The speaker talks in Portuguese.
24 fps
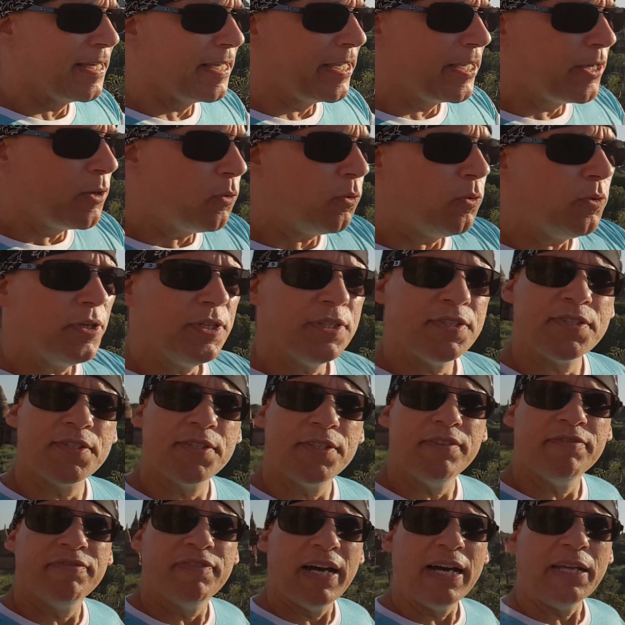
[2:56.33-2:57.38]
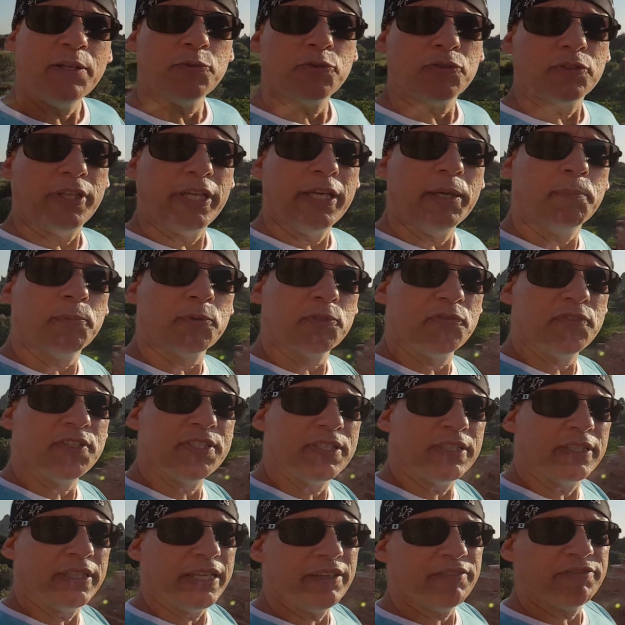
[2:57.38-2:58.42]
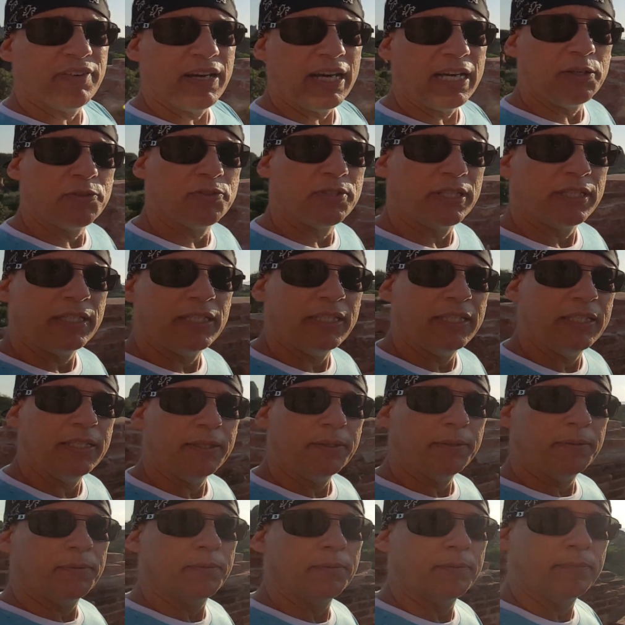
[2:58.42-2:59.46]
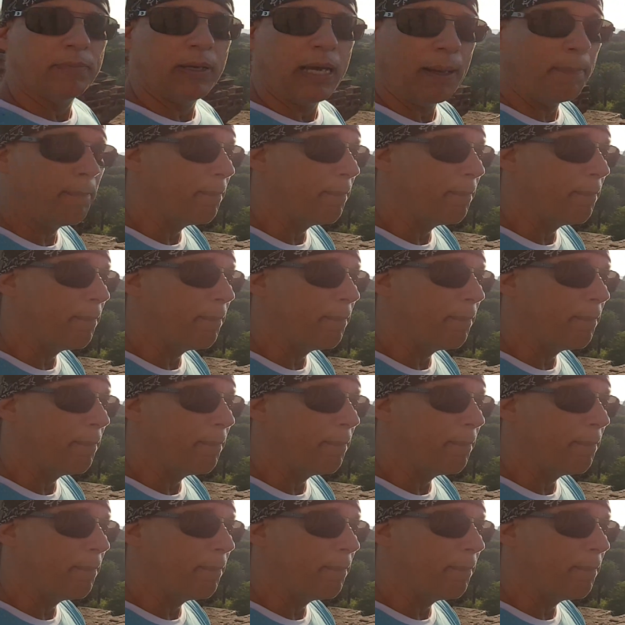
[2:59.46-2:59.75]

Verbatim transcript: eu conheci vários templos, visitei vários aqui a